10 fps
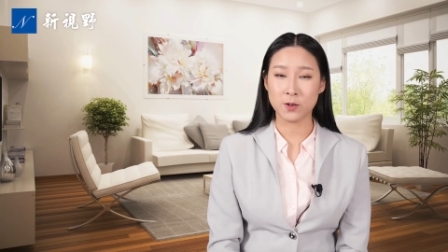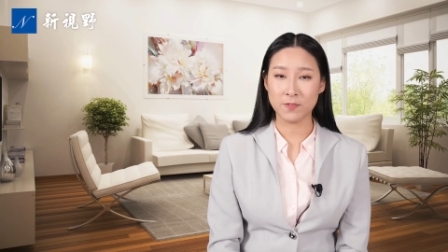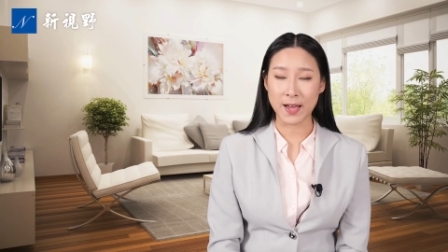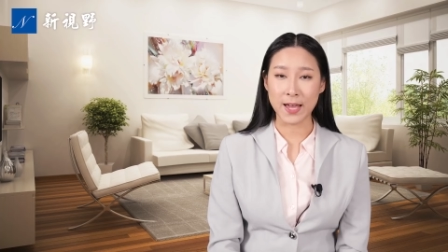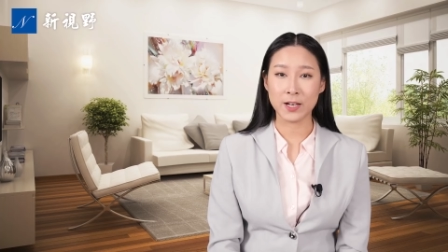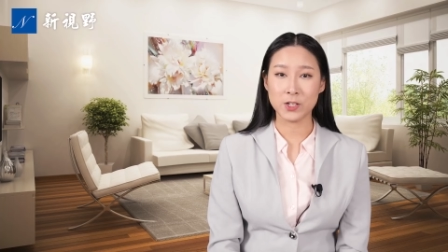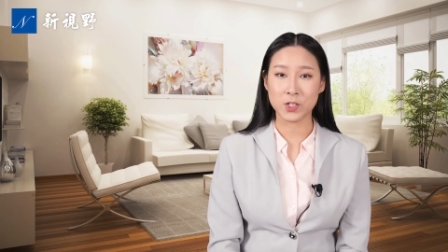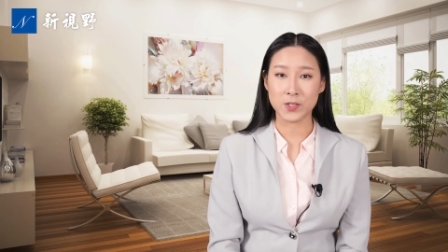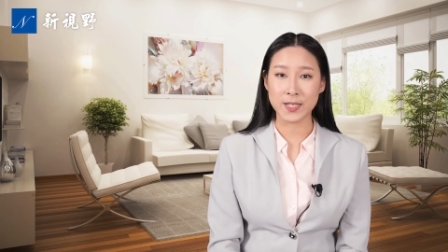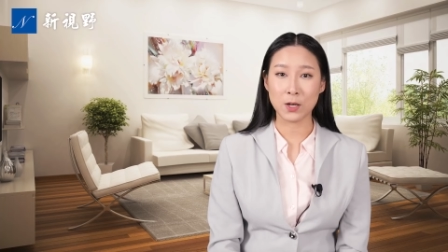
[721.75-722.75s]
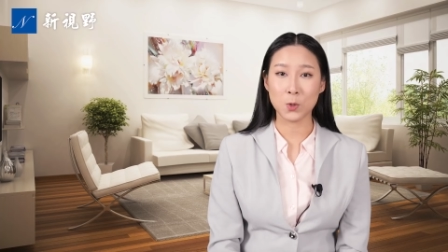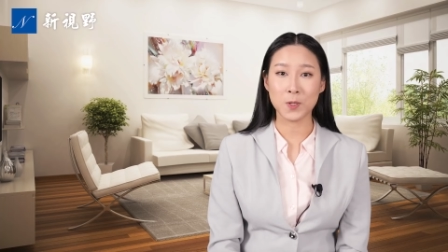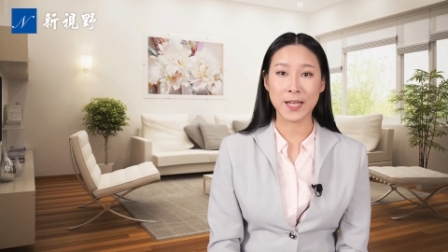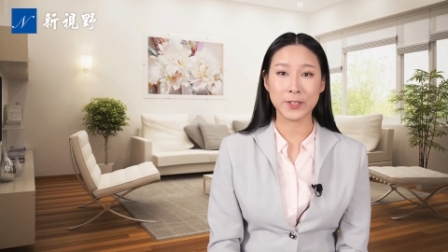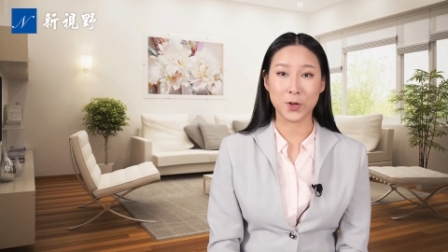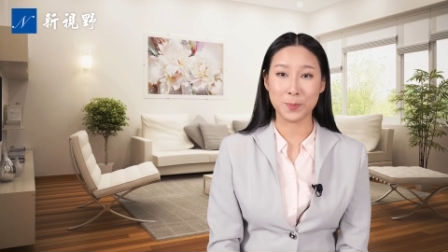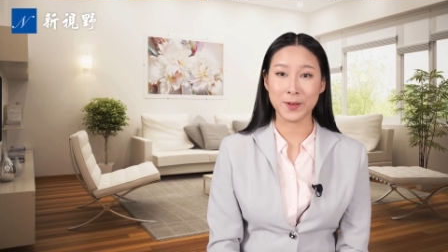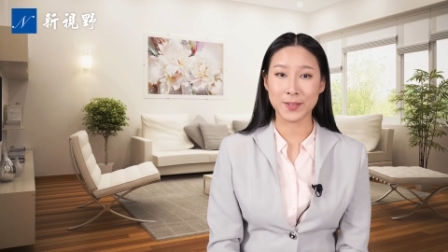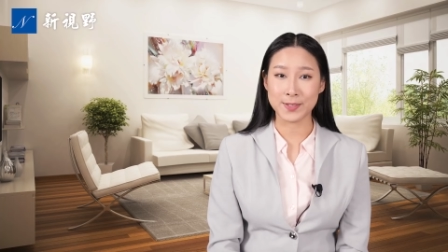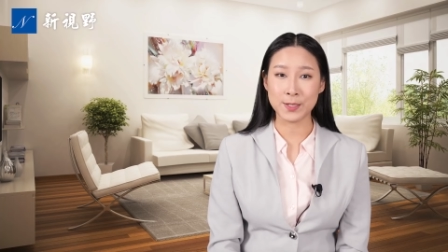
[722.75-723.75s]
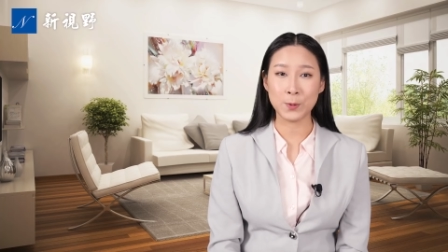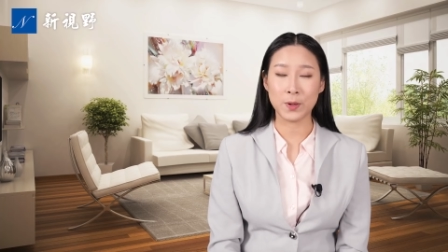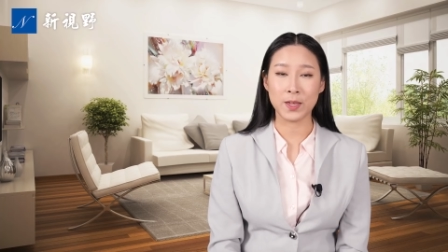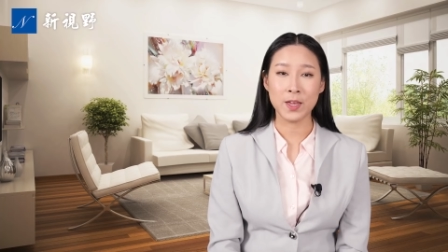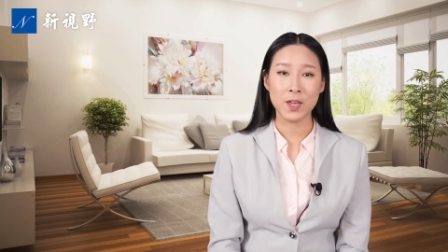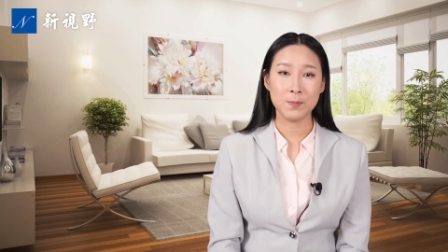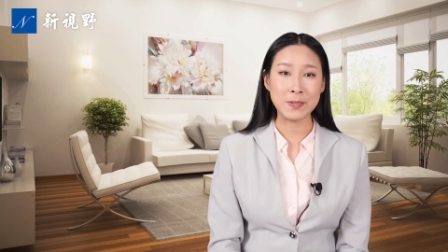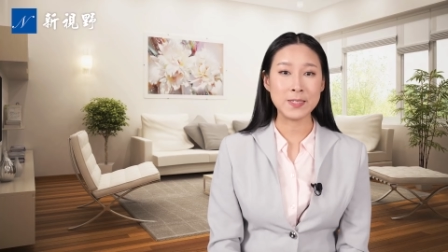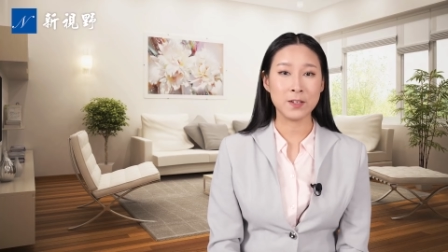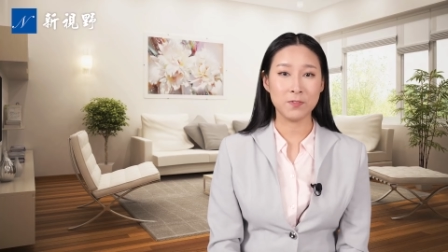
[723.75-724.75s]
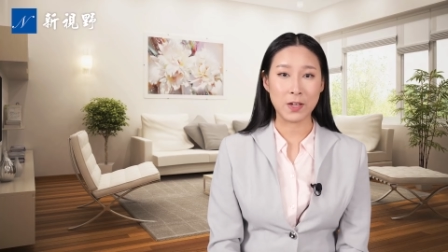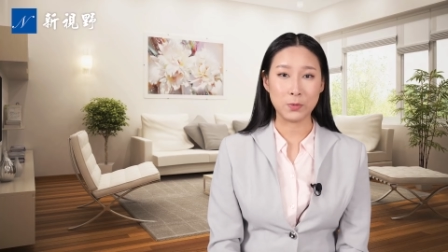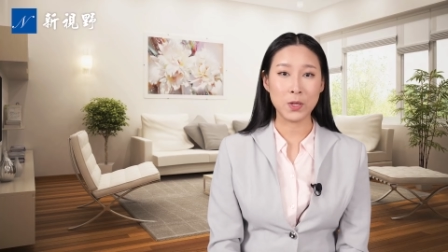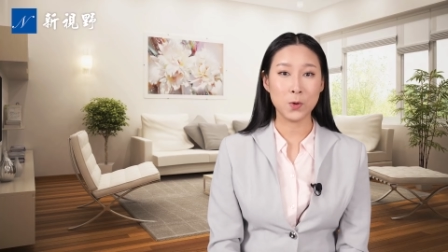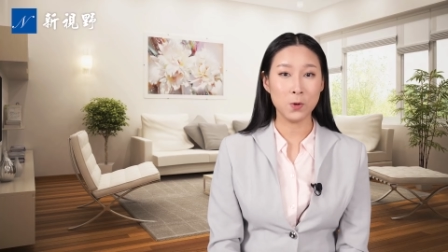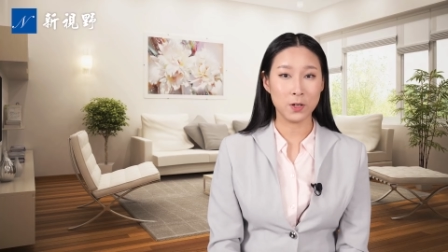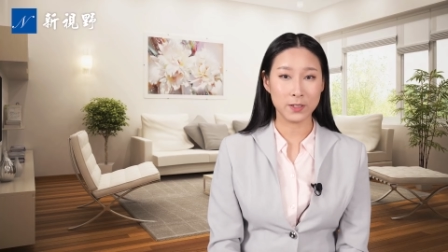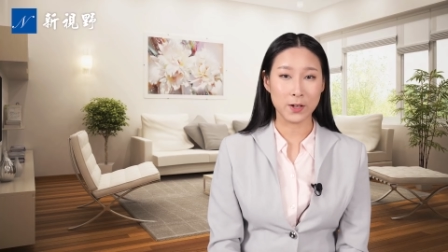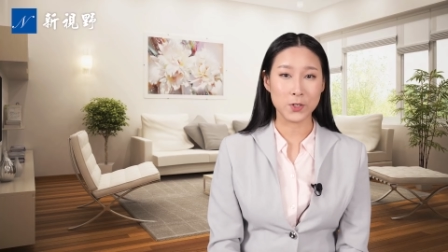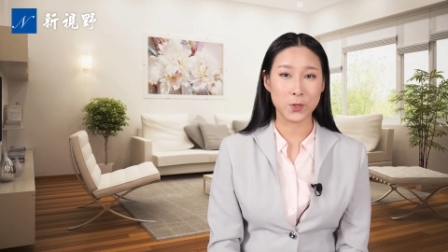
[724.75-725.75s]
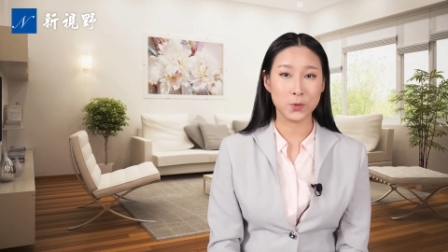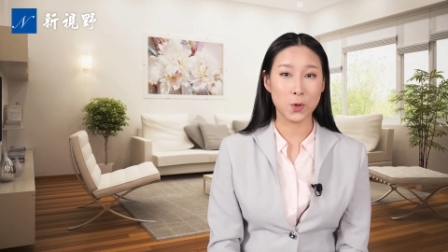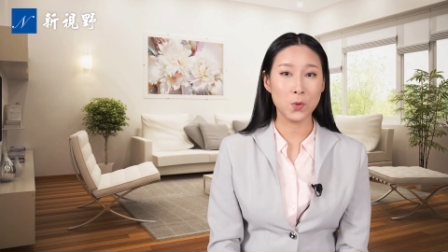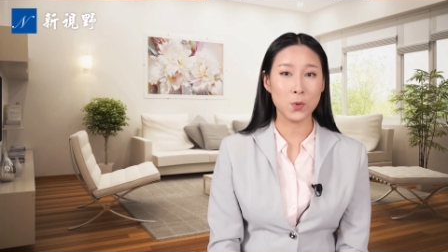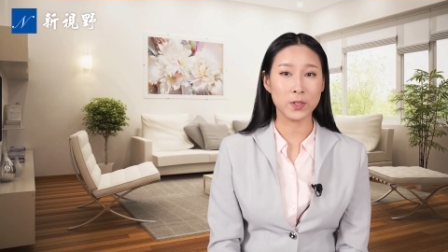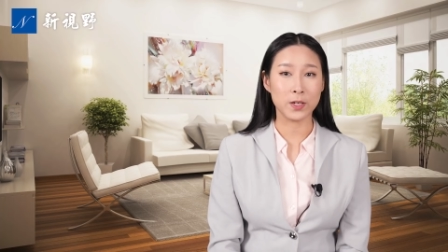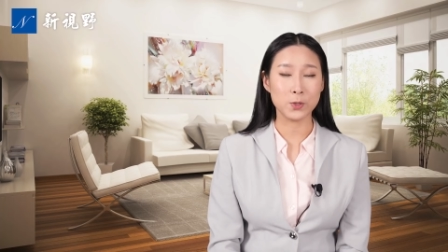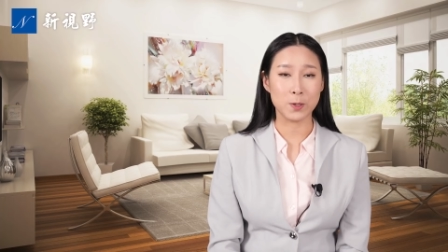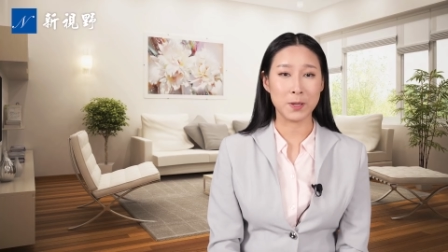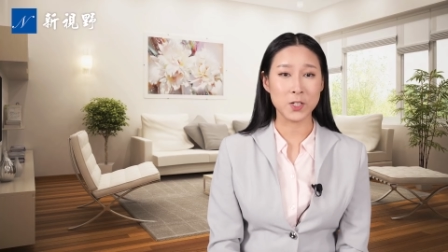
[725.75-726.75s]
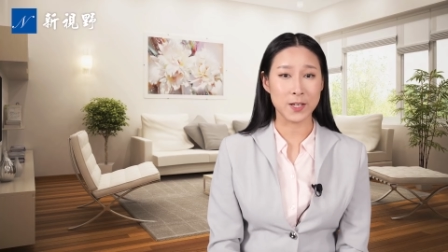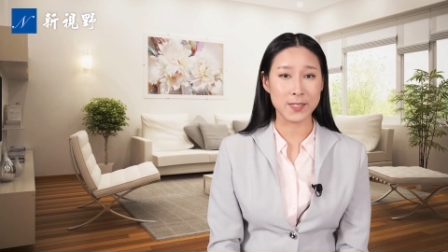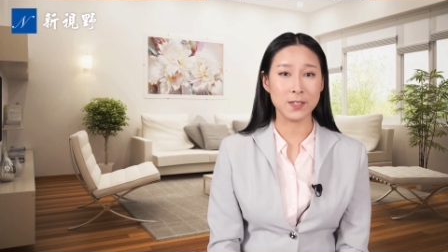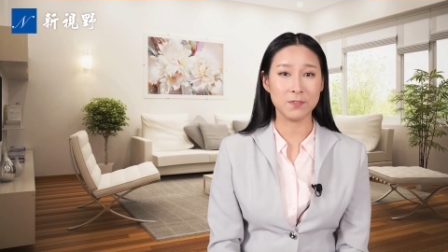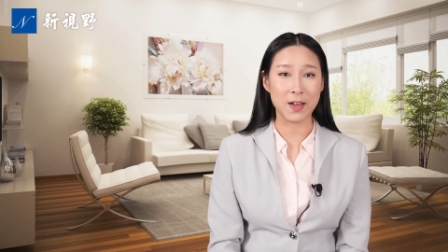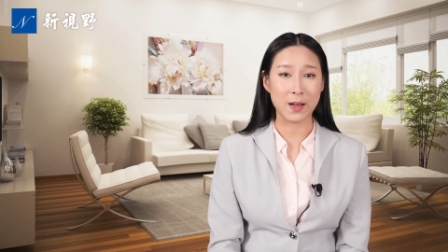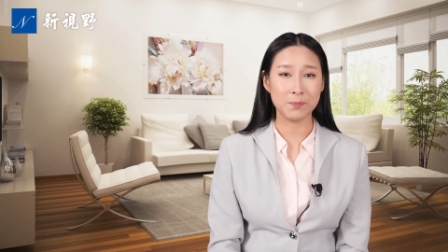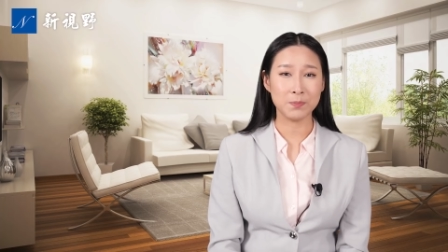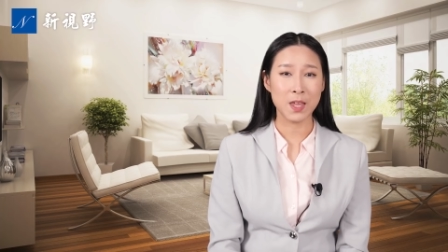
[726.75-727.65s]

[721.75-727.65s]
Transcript: 由法案旨在扩大投票的机会，并且反对共和党州通过的选民诚信法。